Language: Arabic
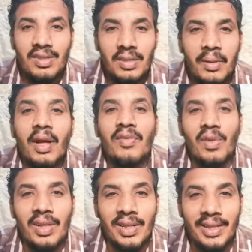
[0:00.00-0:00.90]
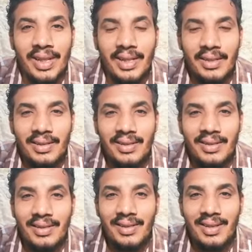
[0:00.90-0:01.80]
صباح الفل يا رجاله
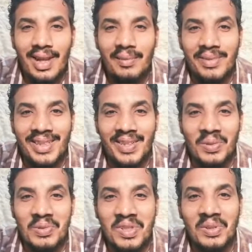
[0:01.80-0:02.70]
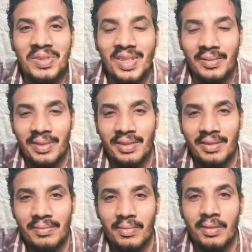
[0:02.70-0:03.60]
عاملين ايه كل سنه وانتم
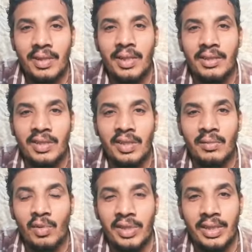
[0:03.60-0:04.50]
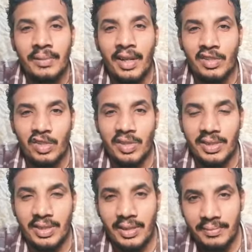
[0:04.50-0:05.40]
طيبين بذكرى مولد النبي عليه الصلاه
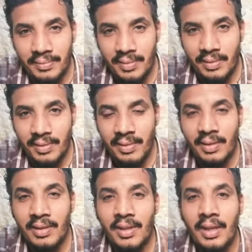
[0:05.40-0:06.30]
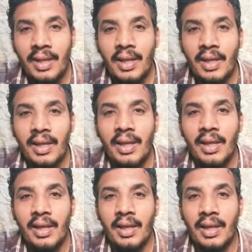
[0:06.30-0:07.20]
والسلام
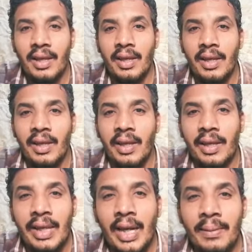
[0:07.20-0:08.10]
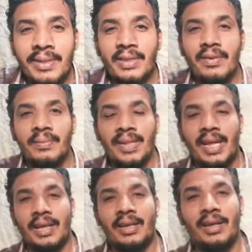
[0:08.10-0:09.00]
آه رجاله بس في
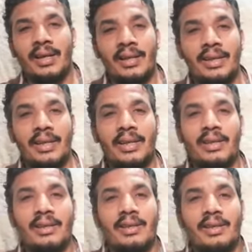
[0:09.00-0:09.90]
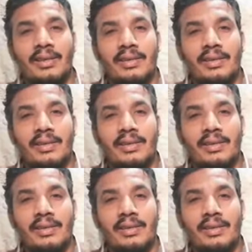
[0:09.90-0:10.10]
البدايه كده يعني ايه